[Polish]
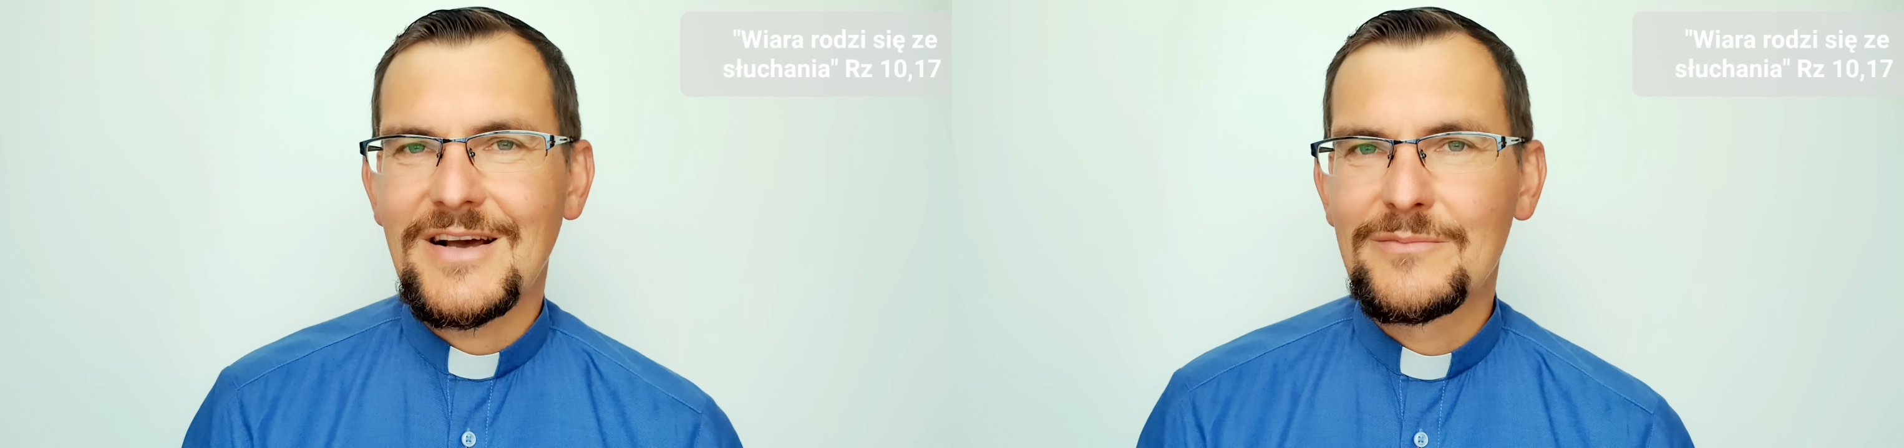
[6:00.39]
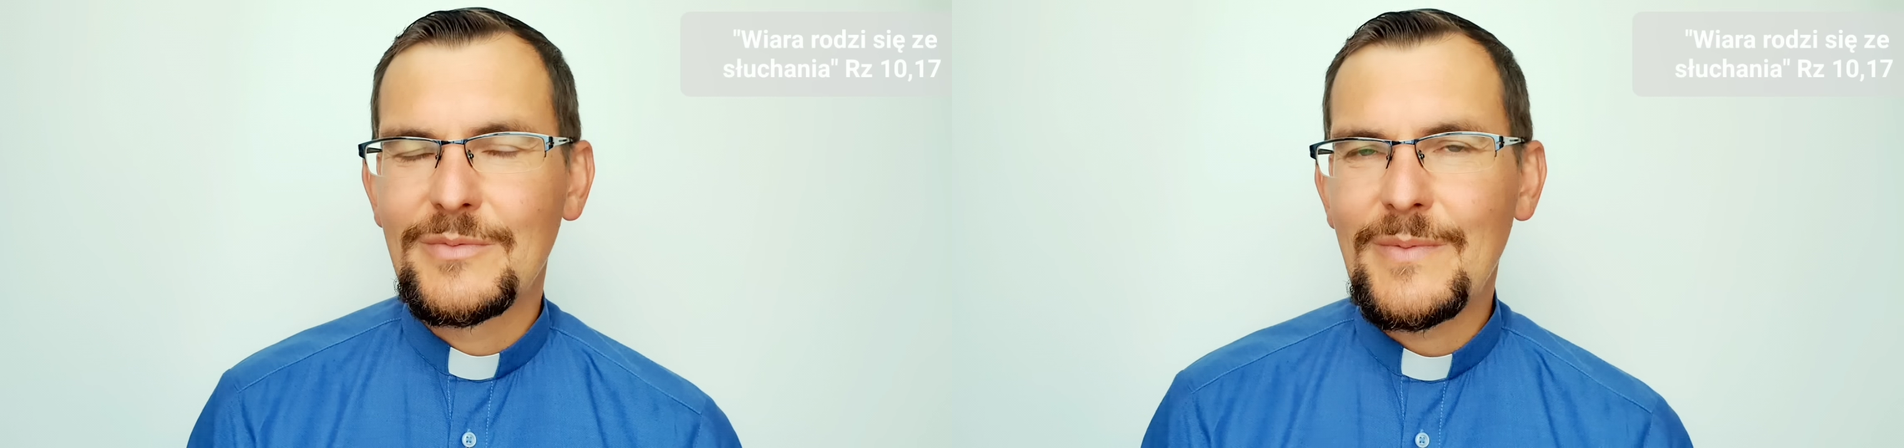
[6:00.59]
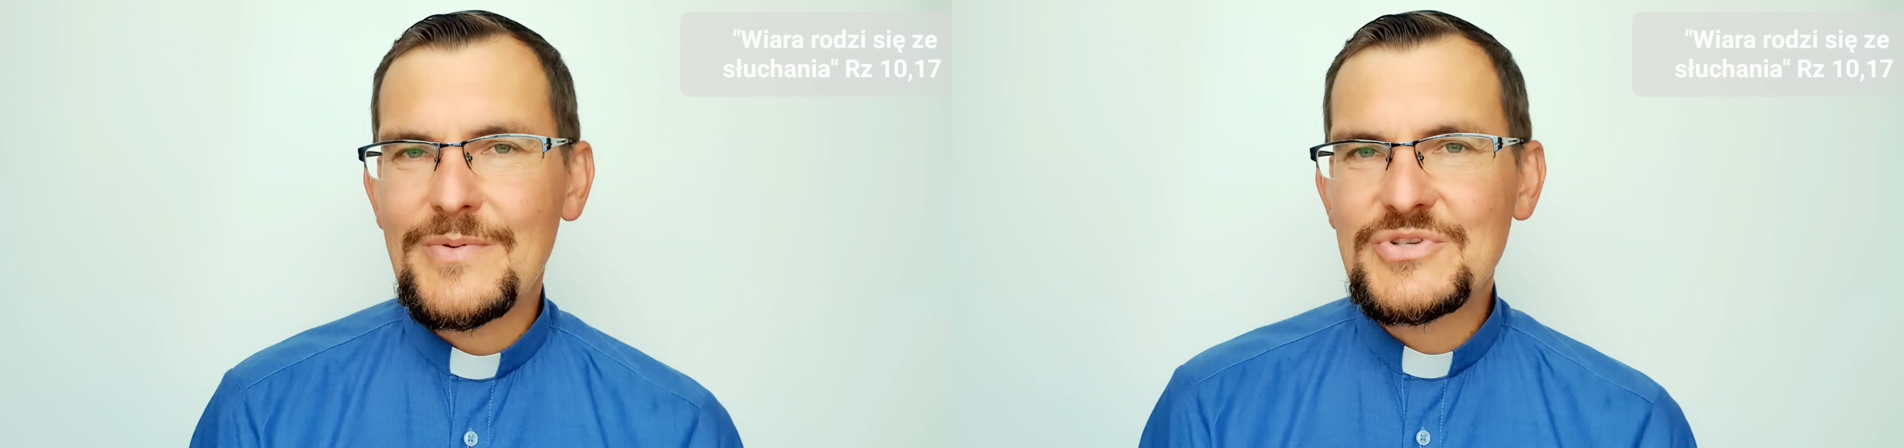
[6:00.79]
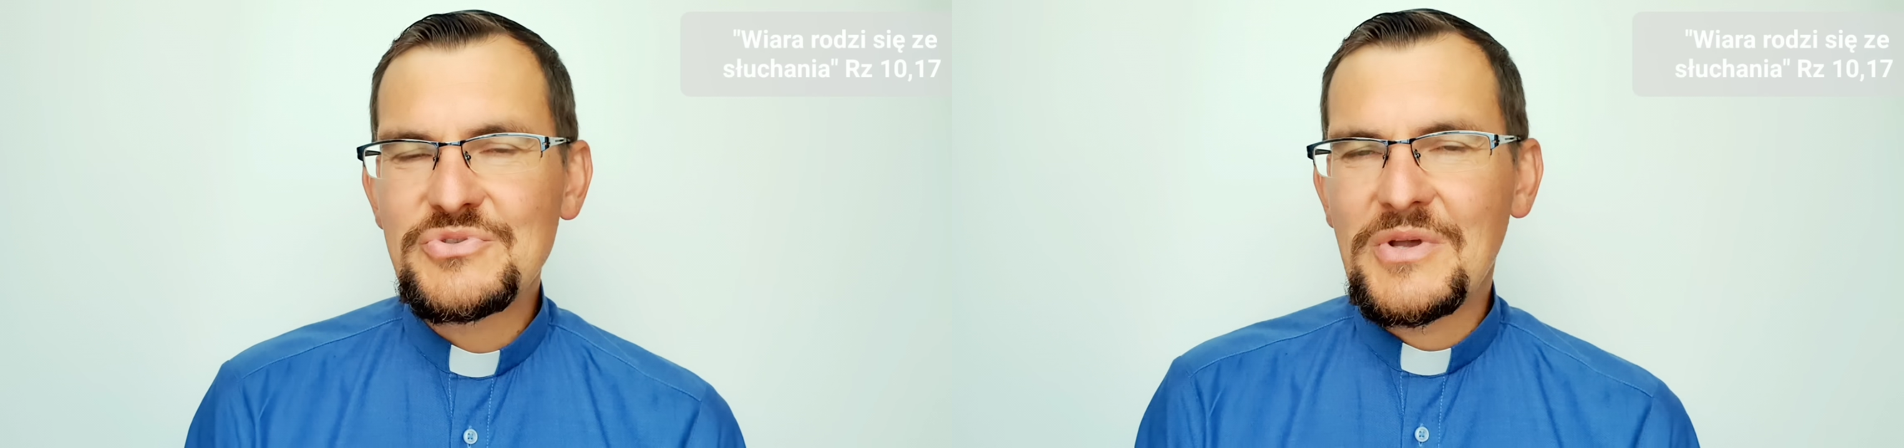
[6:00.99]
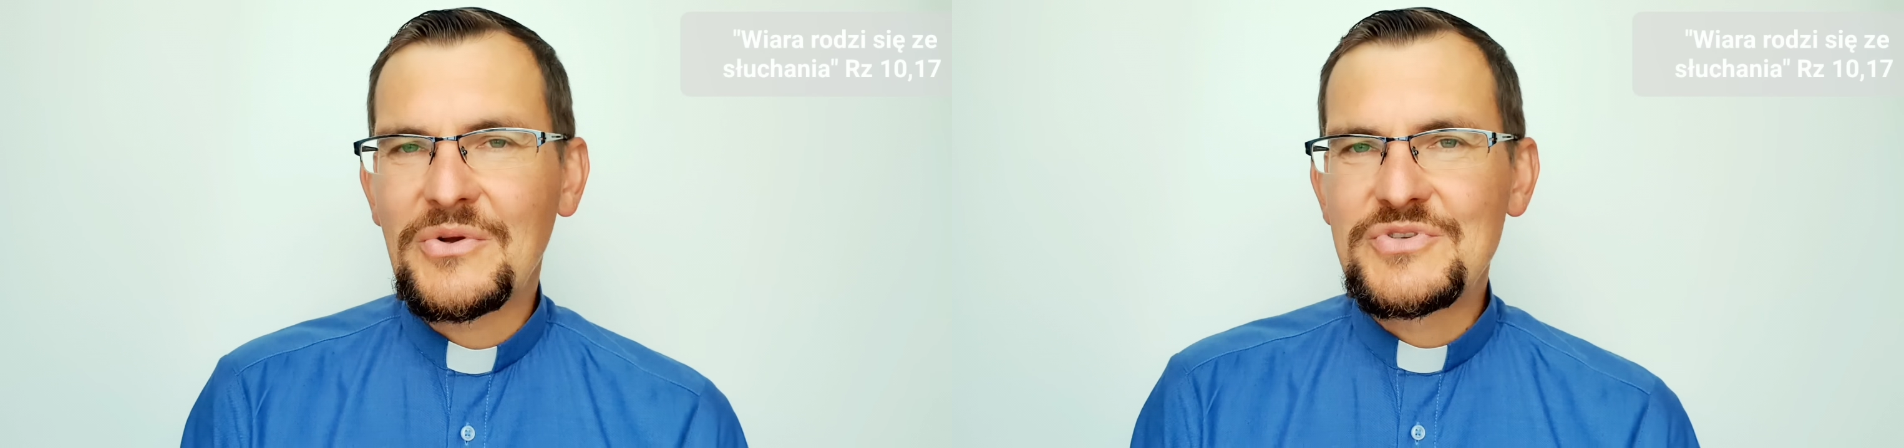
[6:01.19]
albo po
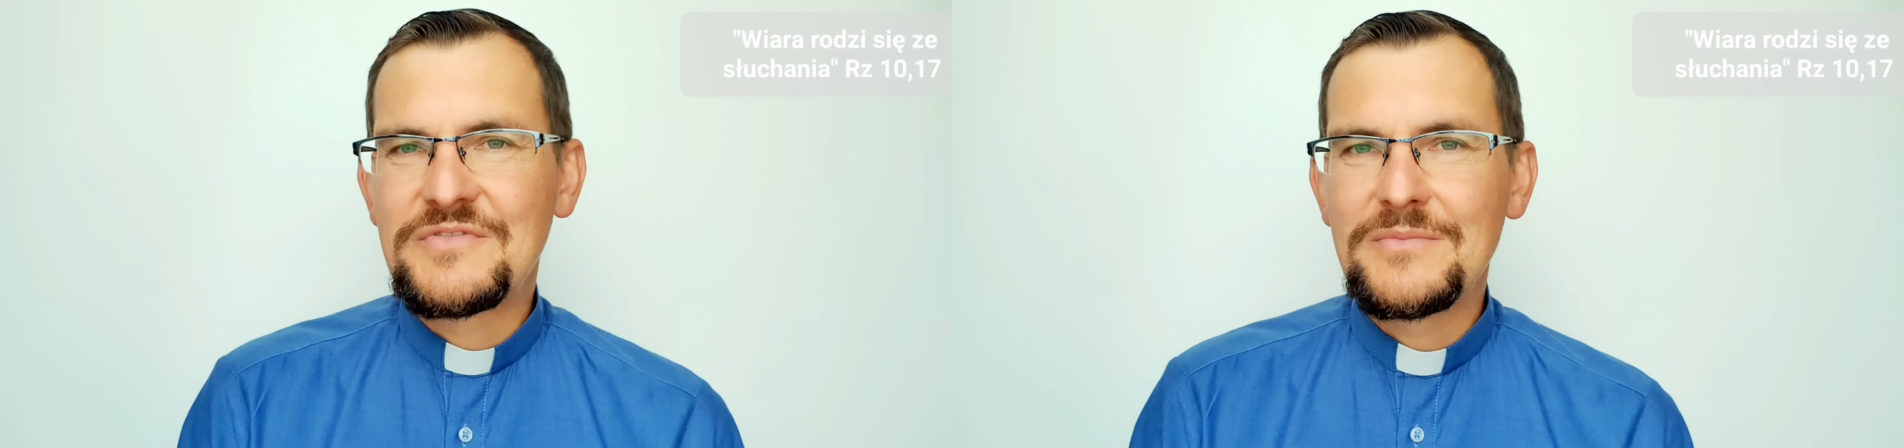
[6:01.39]
prostu jakoś